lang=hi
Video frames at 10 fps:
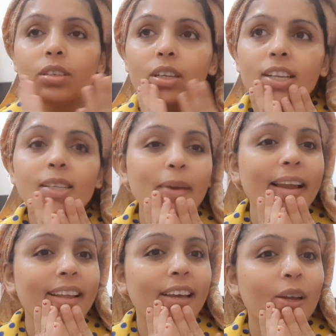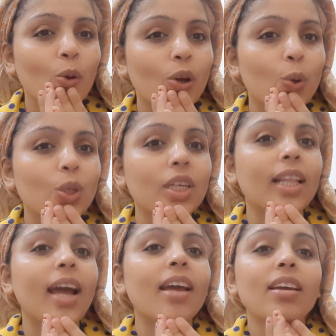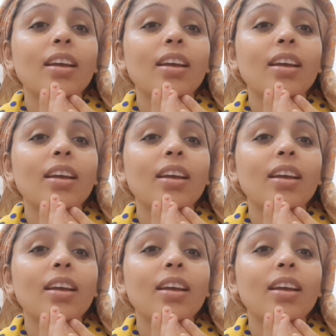रील्स पहले देख लोगे हो सकता है